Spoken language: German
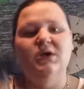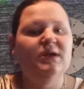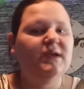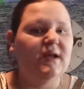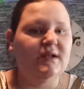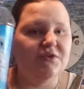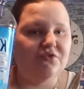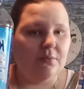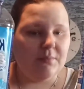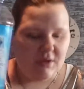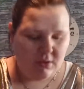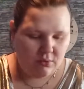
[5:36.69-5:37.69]
Die kennt ihr von
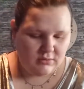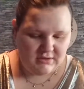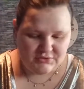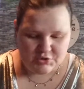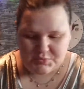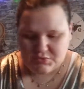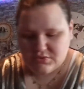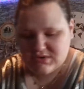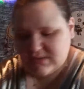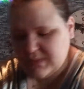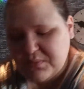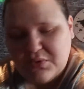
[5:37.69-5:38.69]
mir auch. Also ich
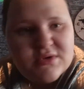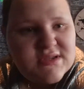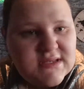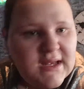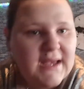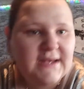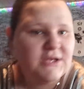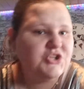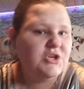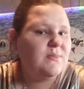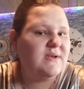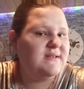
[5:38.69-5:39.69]
benutze, wir benutzen da eigentlich
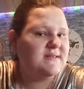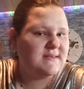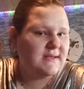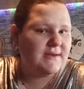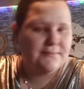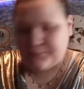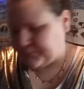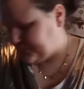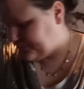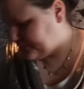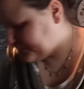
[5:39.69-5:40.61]
immer dieselben.